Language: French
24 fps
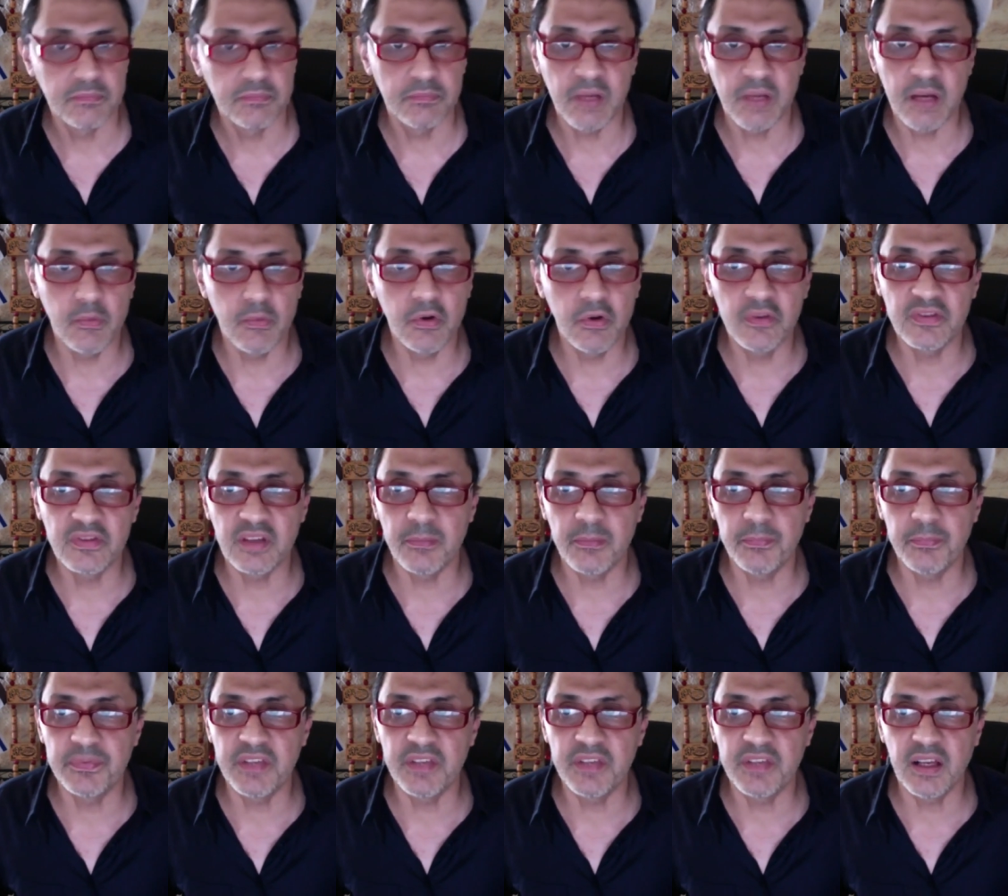Apparemment,
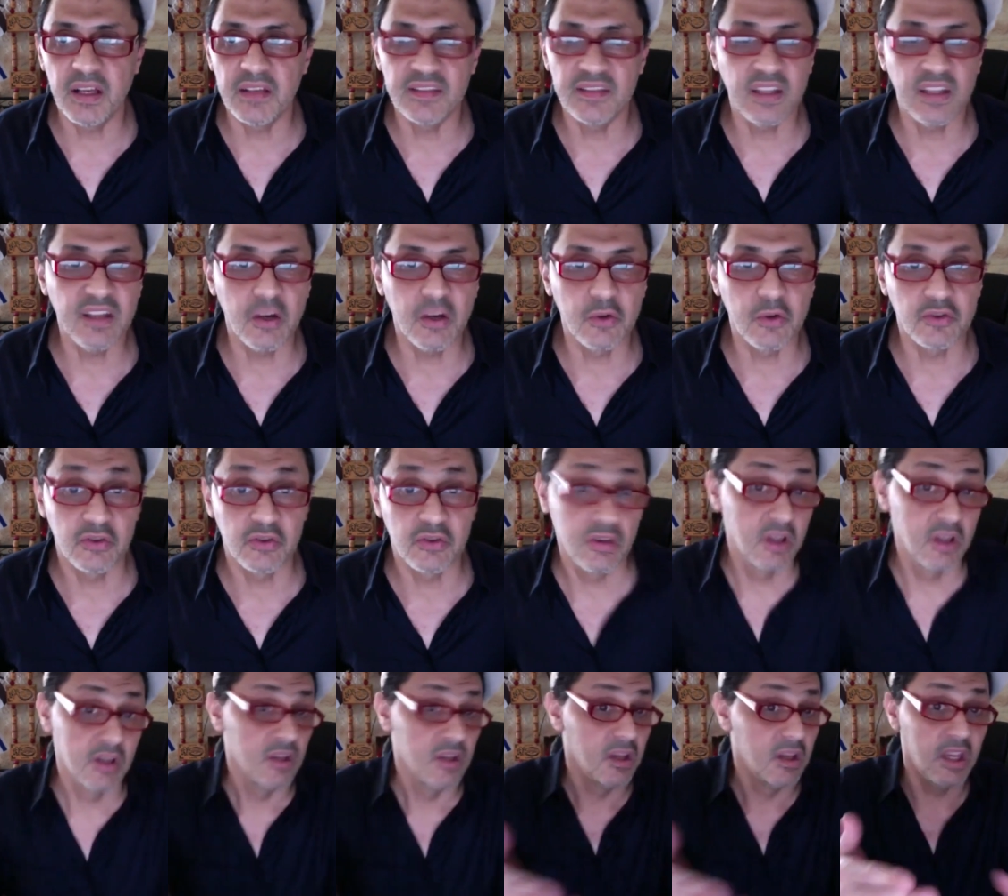ça, ça, dérange.
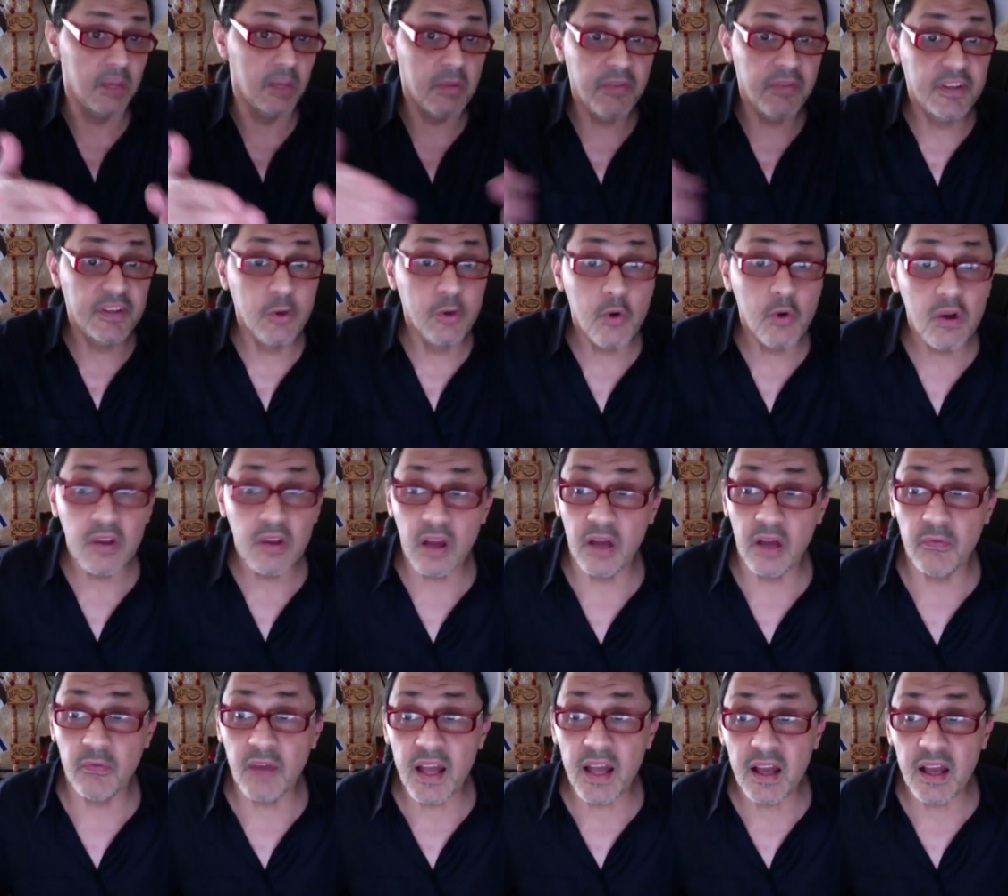Et mes vidéos, euh,
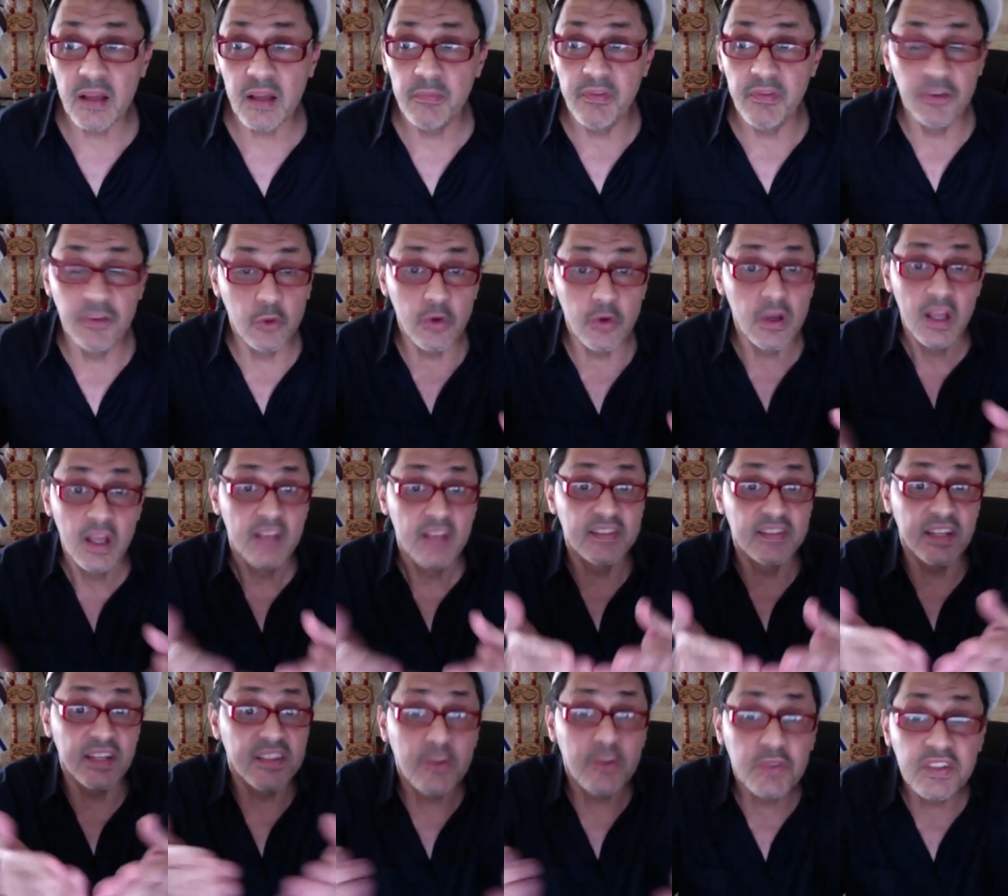voilà, mes vidéos,
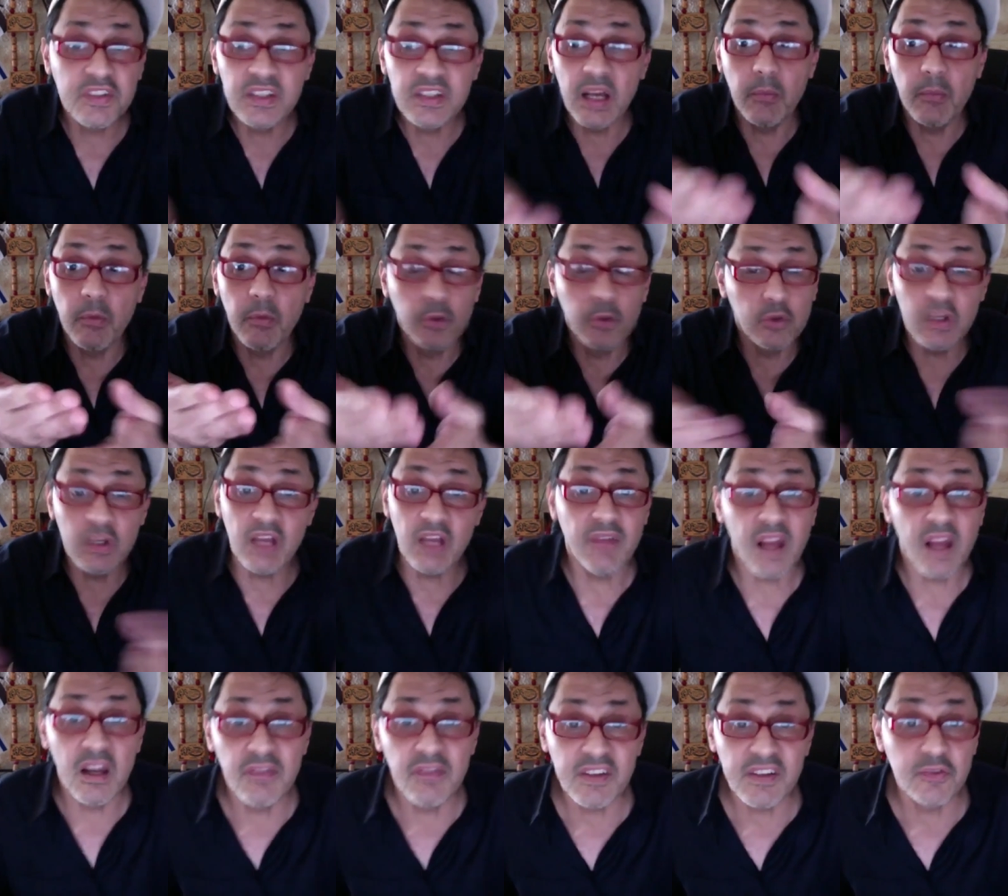celle-ci aussi, à un moment donné,
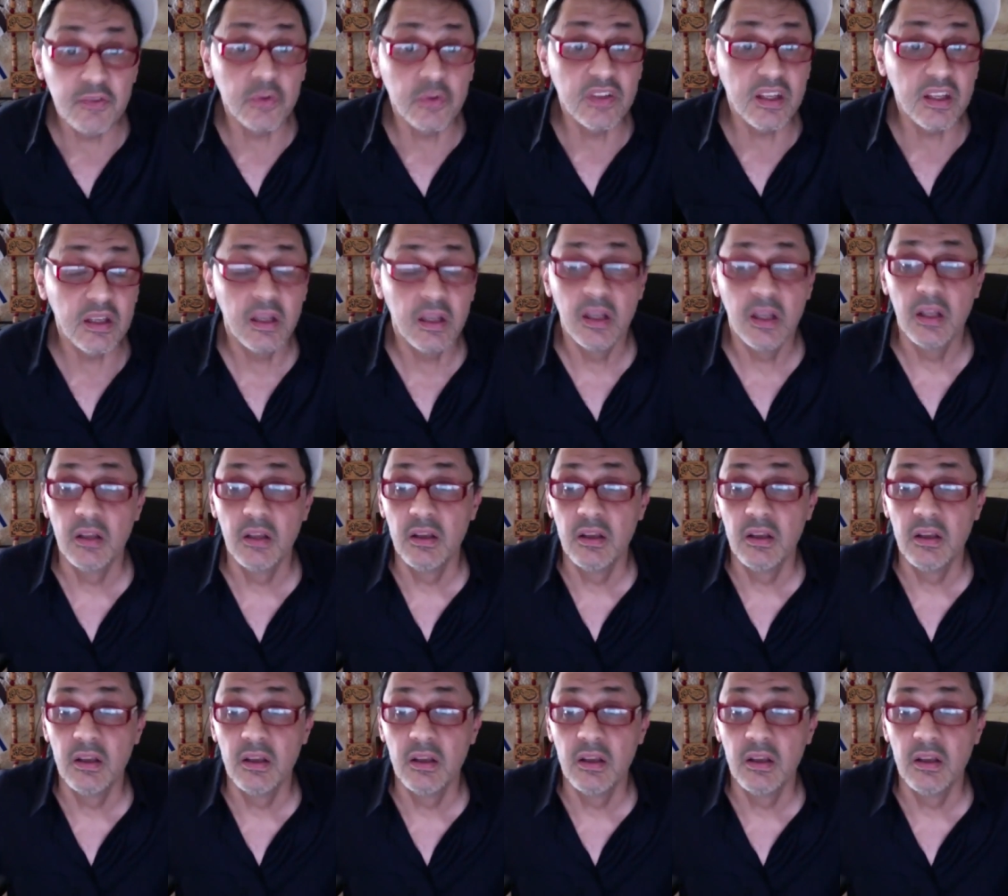elle va sauter.